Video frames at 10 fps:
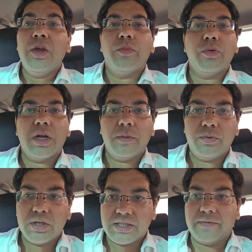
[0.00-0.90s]
पूरा का
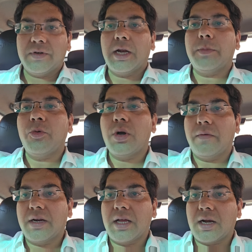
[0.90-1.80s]
पूरा चैप्टर आपको
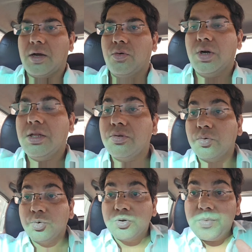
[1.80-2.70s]
कवर करना होगा तो
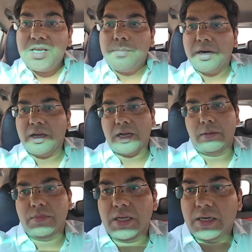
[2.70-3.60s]
उसमें ये बड़ा
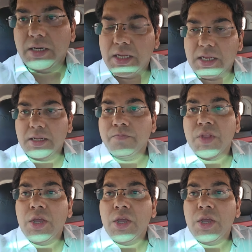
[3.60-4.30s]
काम देगा ठीक है ना